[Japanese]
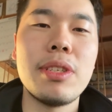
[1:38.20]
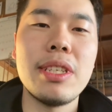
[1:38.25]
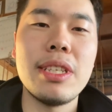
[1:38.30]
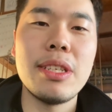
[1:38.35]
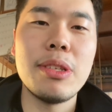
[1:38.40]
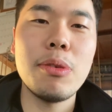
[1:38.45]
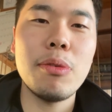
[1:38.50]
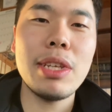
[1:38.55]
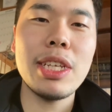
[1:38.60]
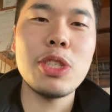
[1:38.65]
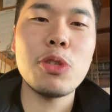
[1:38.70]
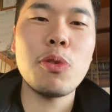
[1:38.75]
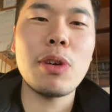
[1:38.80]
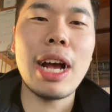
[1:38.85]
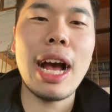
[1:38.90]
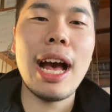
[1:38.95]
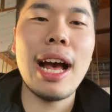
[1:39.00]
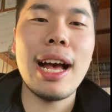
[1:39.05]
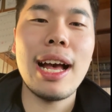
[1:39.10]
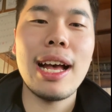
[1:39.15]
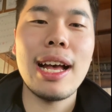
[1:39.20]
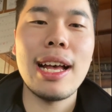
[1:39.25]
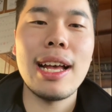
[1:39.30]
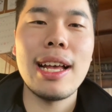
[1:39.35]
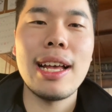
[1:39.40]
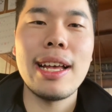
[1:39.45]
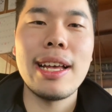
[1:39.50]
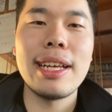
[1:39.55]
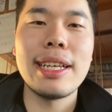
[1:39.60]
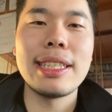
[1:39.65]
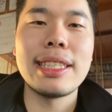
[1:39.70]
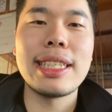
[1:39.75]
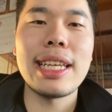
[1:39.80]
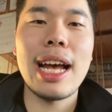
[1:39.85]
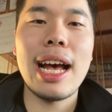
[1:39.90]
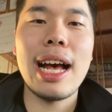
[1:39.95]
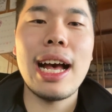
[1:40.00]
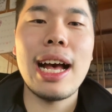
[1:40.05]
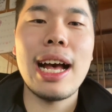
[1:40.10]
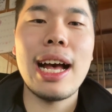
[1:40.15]
どうでしょうか
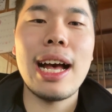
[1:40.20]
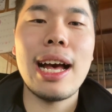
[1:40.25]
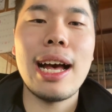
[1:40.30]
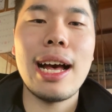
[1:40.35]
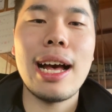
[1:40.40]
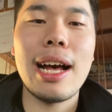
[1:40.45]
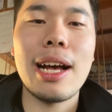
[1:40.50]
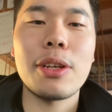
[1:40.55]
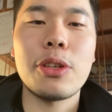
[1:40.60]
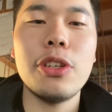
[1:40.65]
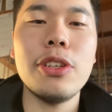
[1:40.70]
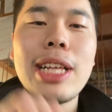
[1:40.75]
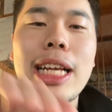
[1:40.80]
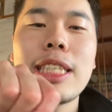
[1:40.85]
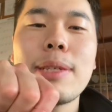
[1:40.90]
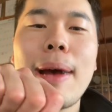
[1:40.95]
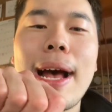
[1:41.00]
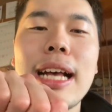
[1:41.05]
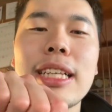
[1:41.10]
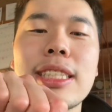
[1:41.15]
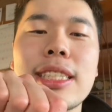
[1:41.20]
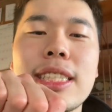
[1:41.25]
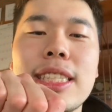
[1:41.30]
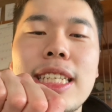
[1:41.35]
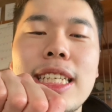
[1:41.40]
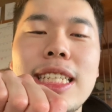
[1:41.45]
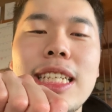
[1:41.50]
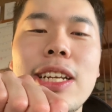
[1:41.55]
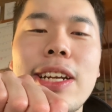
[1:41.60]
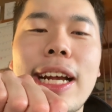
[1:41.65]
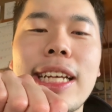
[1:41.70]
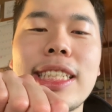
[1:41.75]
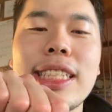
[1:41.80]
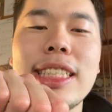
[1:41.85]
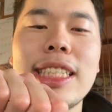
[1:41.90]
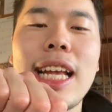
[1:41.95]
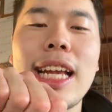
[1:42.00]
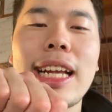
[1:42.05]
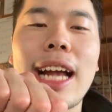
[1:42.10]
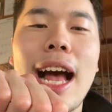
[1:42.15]
じゃあ、グー出しますじるか
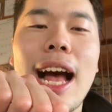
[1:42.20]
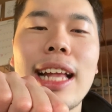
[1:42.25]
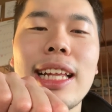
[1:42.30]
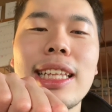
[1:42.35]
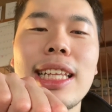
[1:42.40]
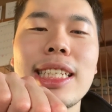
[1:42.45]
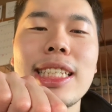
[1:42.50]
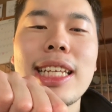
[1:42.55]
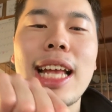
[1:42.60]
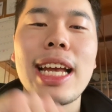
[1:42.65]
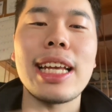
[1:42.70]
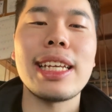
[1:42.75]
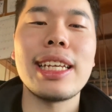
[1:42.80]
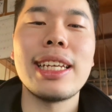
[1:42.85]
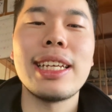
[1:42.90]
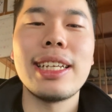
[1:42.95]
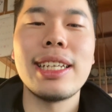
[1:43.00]
ないか当たった次第。